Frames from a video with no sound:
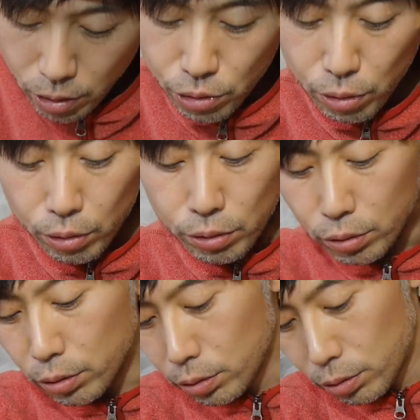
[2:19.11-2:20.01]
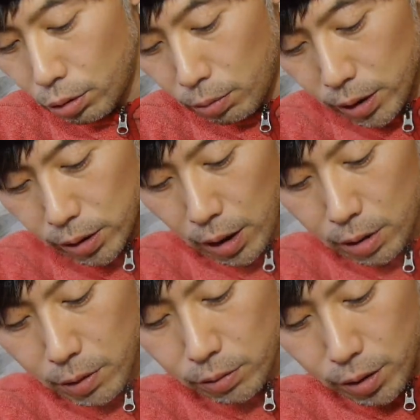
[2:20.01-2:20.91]
醤油香ばしさあ
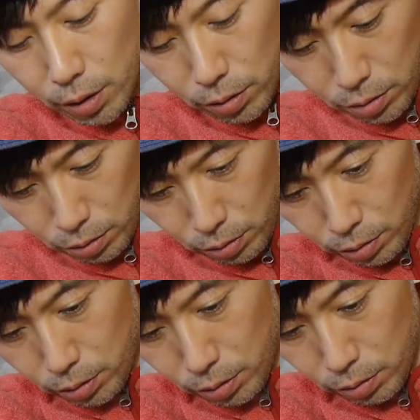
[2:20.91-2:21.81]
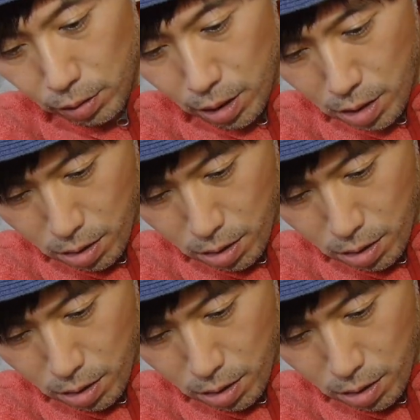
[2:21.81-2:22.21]
りますね醤油とか